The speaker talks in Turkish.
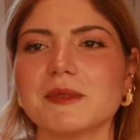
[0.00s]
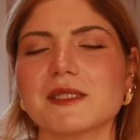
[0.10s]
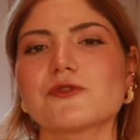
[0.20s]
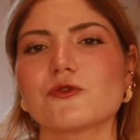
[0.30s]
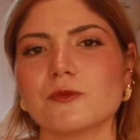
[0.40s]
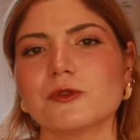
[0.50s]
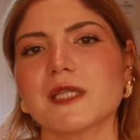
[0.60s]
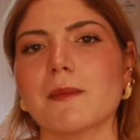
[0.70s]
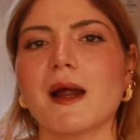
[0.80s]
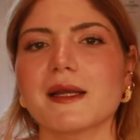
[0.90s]
bir sümbül
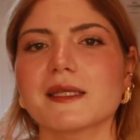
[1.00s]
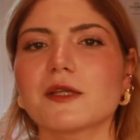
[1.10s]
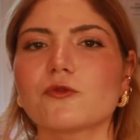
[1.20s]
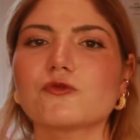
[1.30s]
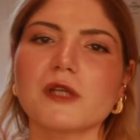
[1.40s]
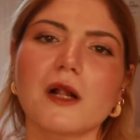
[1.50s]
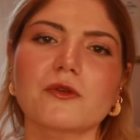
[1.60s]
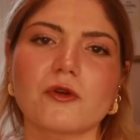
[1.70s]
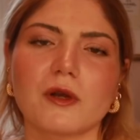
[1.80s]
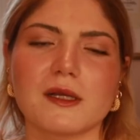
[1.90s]
teber ya da güzel
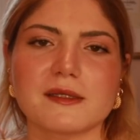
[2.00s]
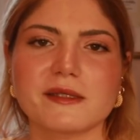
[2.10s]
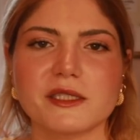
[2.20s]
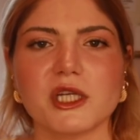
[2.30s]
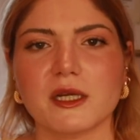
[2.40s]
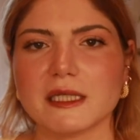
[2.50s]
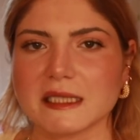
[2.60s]
kokan sıcak,